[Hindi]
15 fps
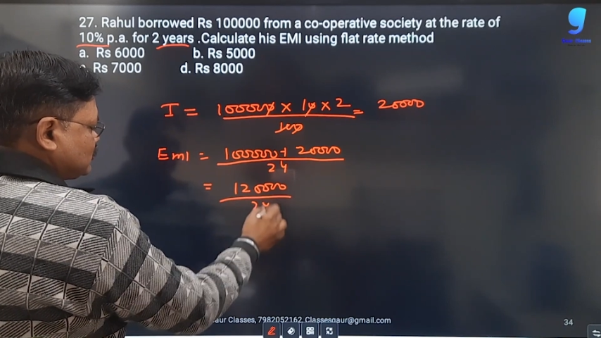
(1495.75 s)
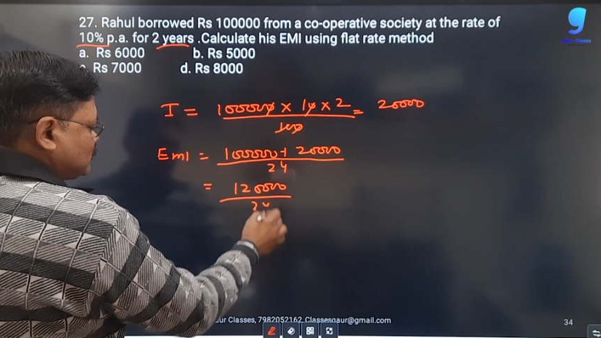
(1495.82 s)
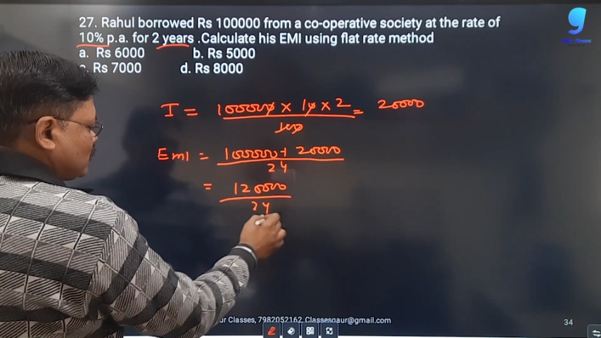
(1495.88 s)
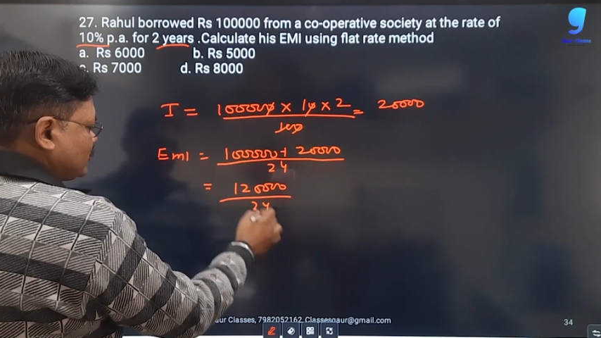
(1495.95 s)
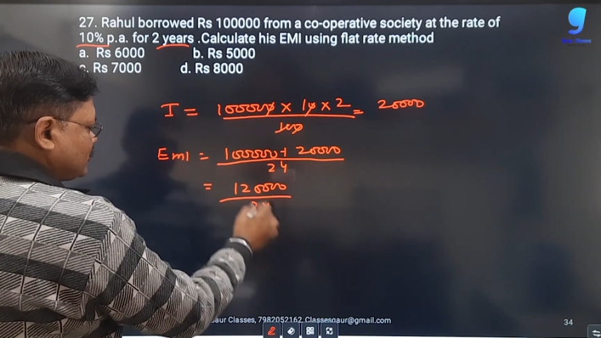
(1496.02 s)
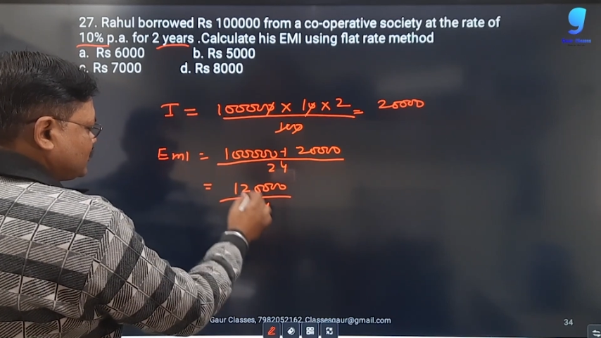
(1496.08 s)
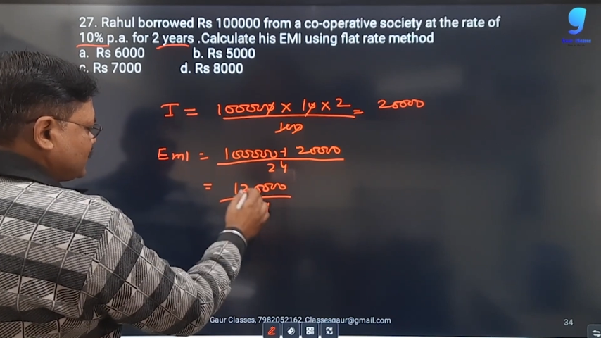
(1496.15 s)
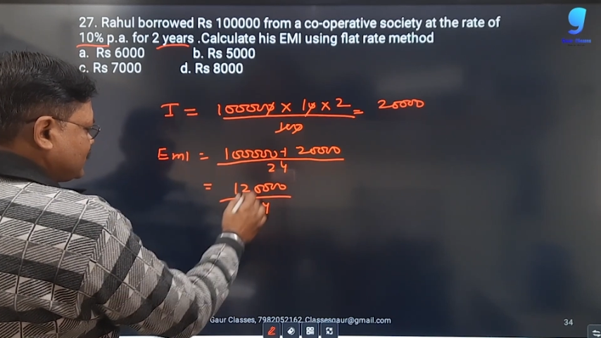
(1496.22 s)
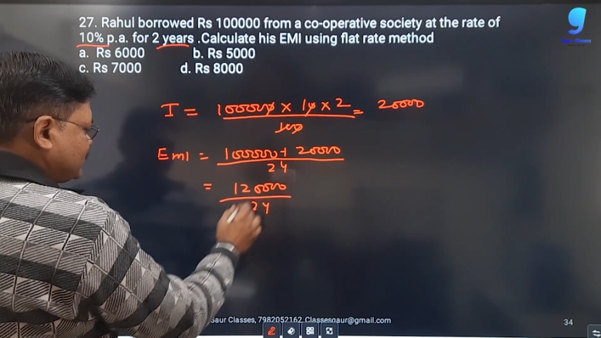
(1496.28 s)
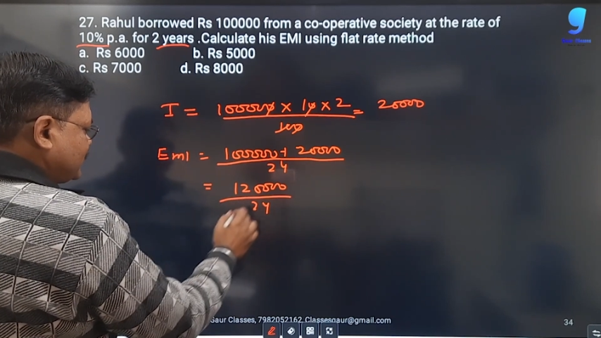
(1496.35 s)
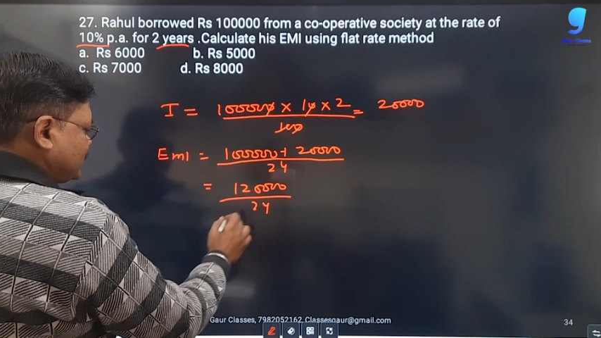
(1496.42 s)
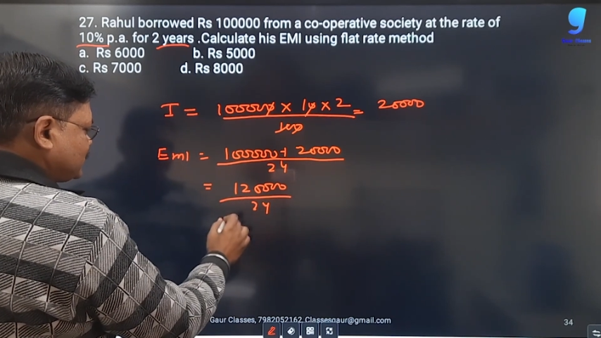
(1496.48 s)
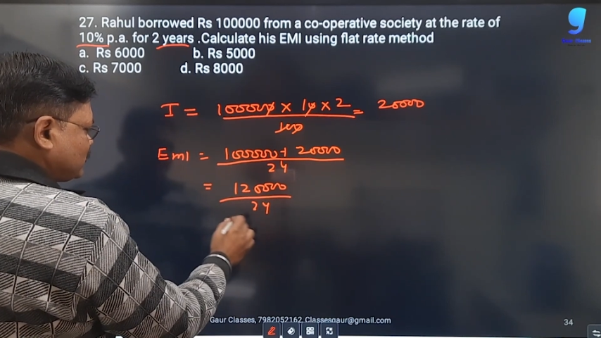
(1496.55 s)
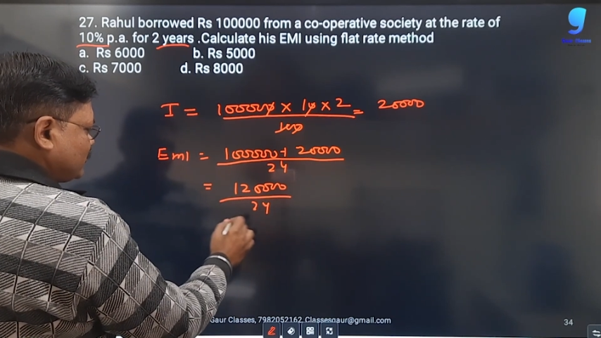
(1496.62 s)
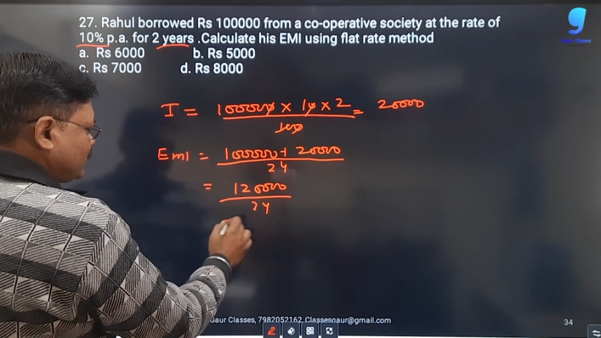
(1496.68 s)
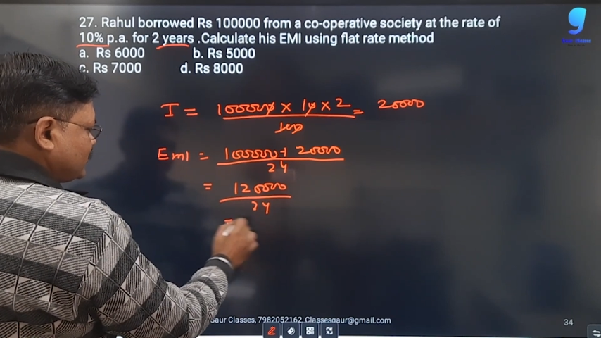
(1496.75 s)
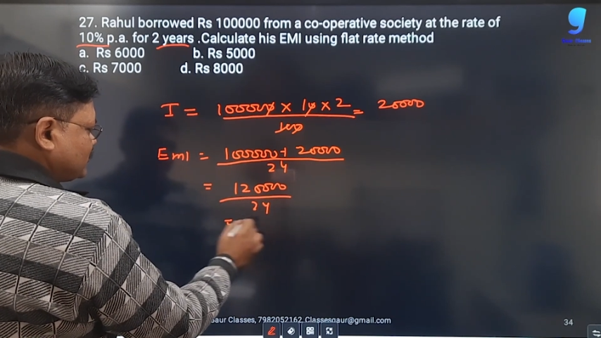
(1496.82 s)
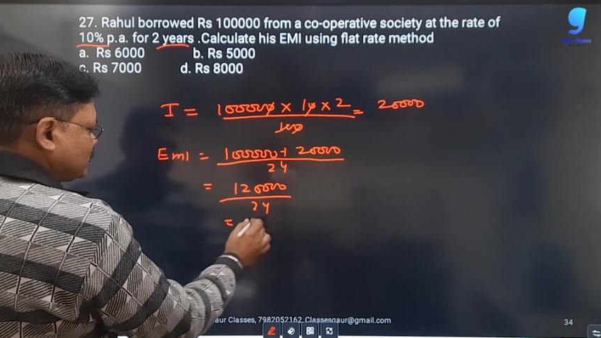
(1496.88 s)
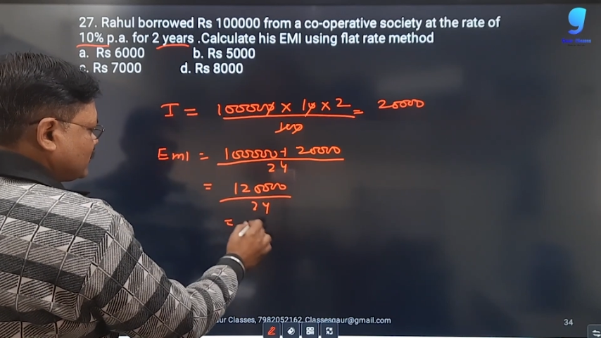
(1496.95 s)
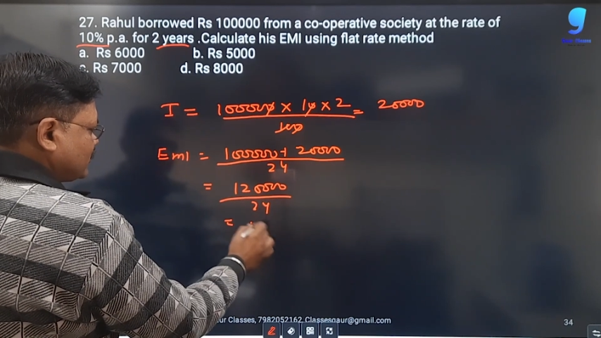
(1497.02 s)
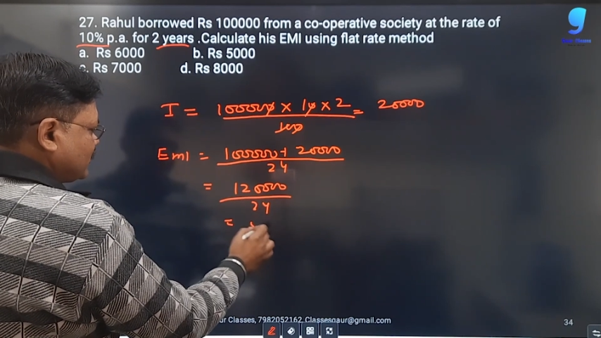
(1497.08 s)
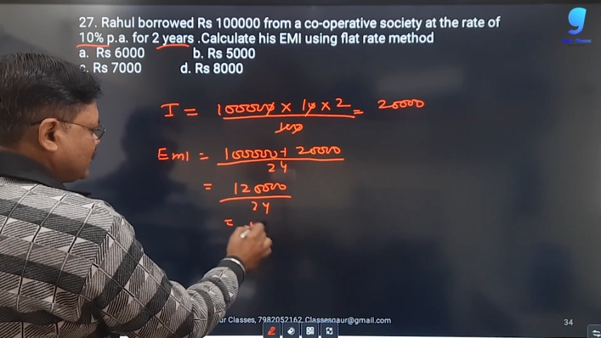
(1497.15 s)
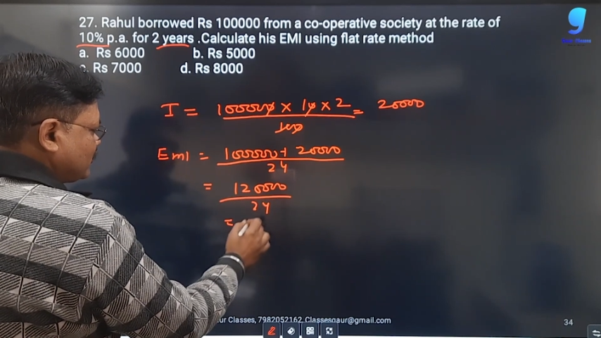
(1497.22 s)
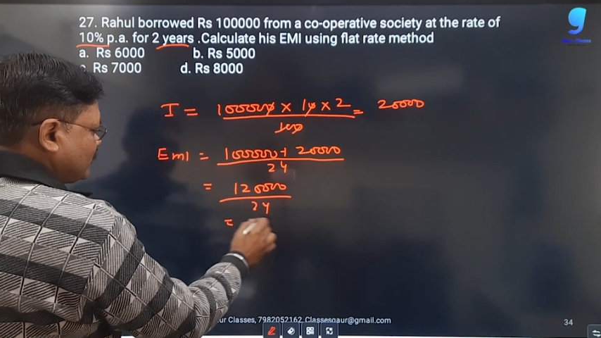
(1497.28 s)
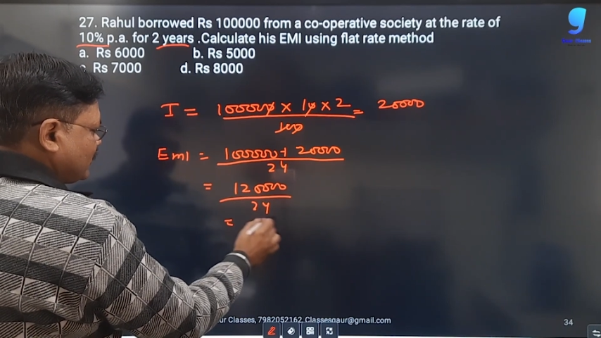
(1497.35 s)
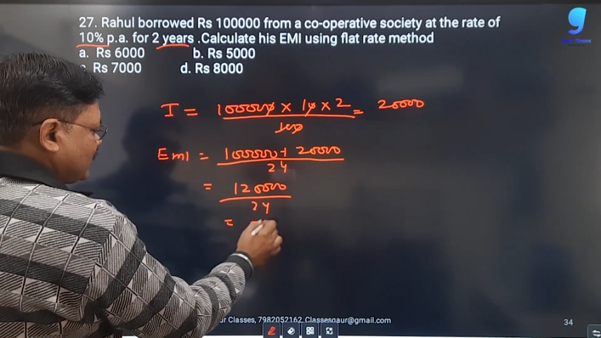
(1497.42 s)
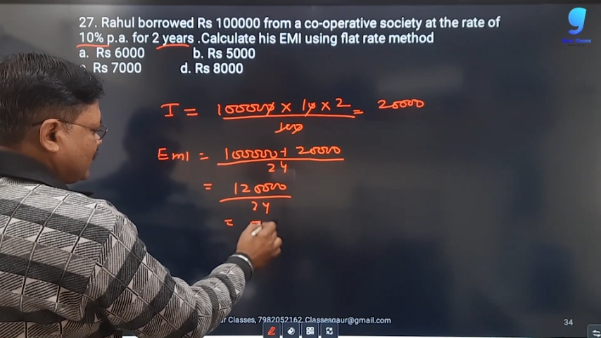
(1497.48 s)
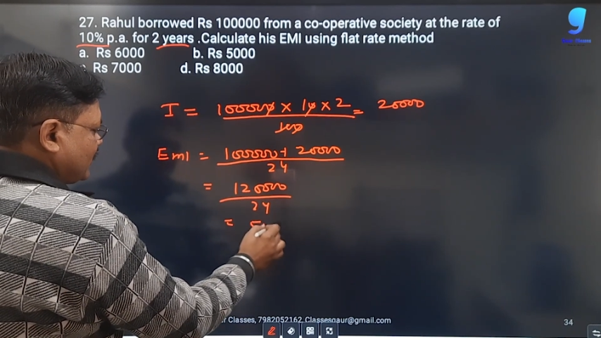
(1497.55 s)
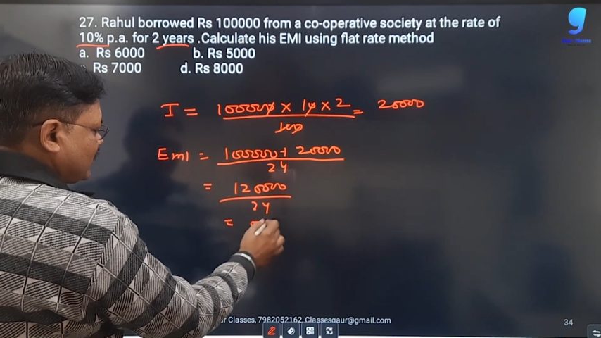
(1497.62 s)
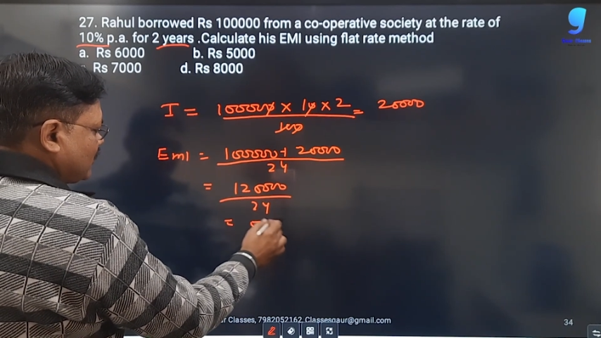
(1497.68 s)
चौबीस पंजे एक सौ बीस होते हैं तो ये
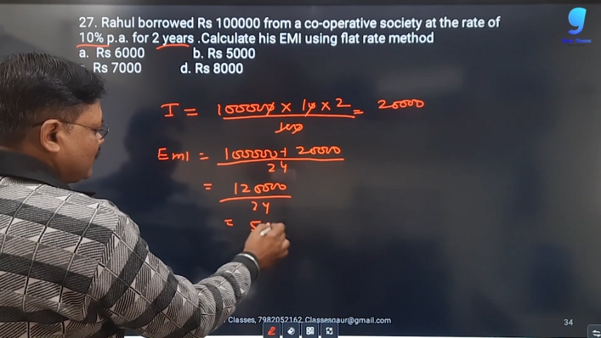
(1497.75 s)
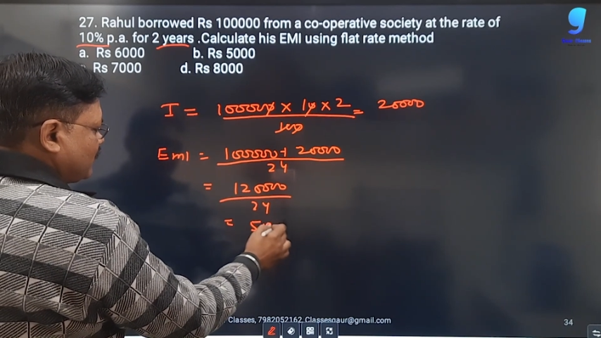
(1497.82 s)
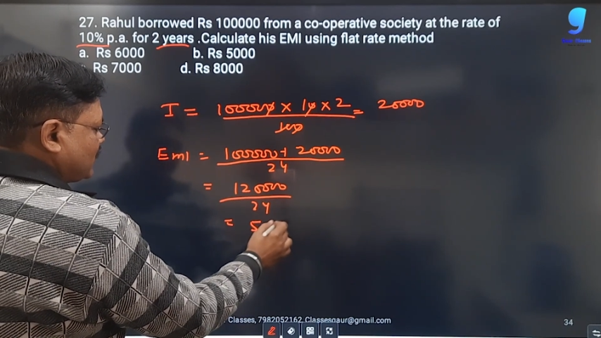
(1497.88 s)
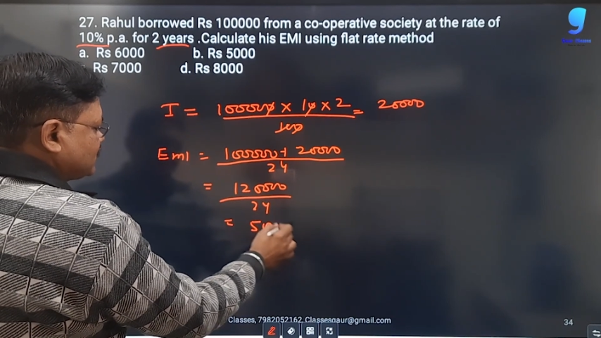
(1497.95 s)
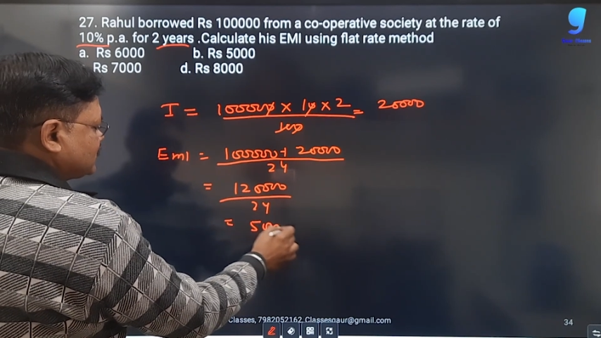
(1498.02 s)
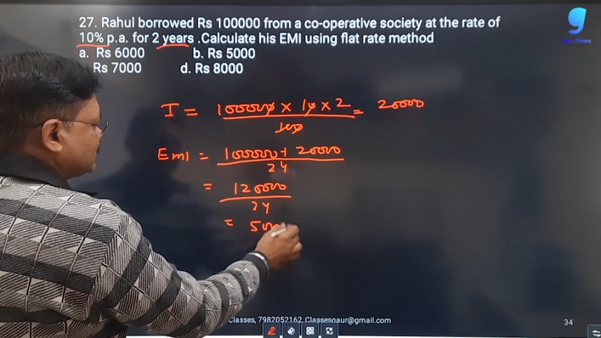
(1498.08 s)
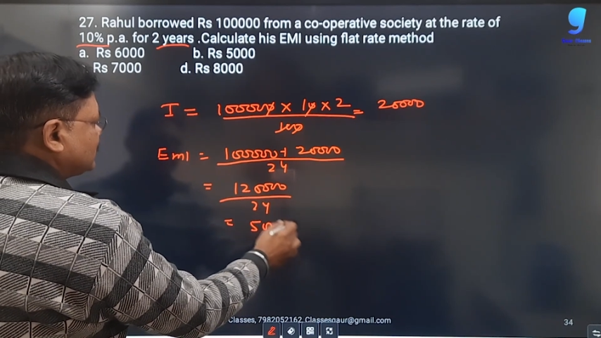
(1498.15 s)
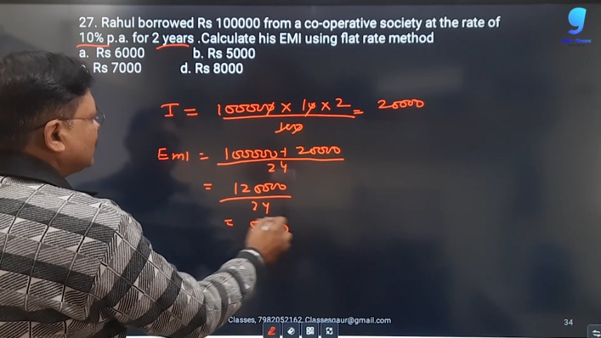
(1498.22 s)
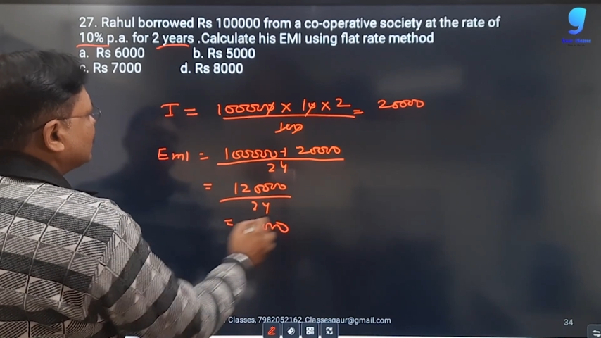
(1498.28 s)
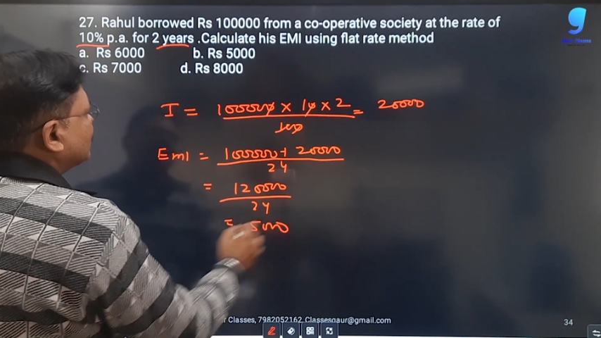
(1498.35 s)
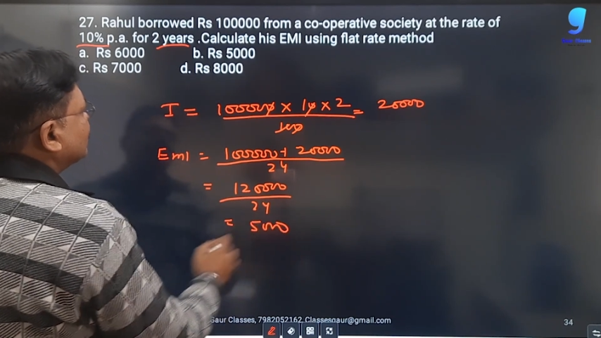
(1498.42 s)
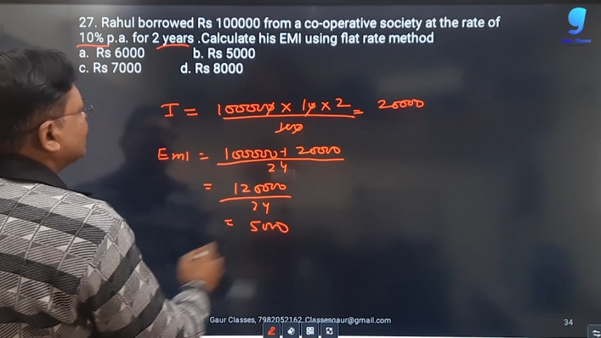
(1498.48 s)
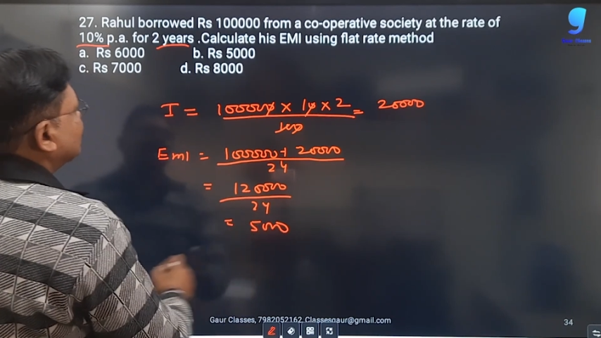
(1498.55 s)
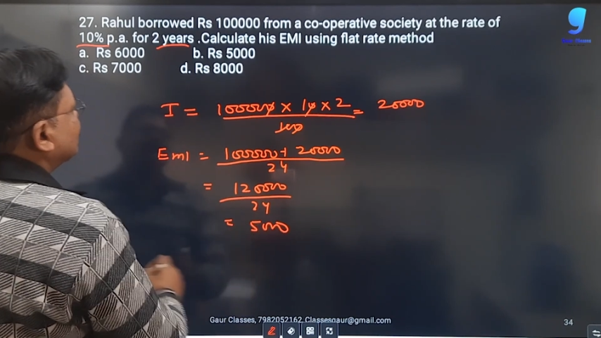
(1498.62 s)
आ जाएगा पाँच हज़ार